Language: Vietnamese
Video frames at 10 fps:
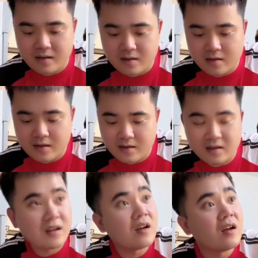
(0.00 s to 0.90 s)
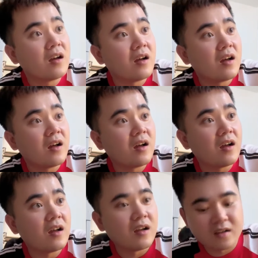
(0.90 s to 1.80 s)
sao mẹ đeo tay không đeo bán vệ
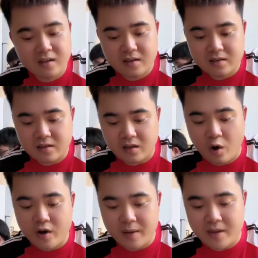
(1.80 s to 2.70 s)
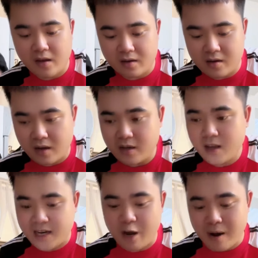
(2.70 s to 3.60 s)
sinh đâu mẹ thôi đi bây giờ
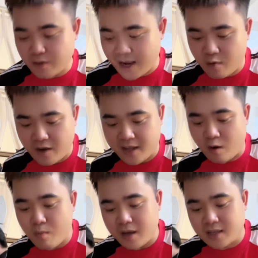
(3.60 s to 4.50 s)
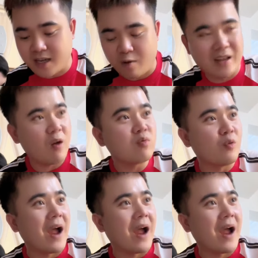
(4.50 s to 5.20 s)
đeo bao tay không phải là chống mất vệ sinh đâu mà chống tụi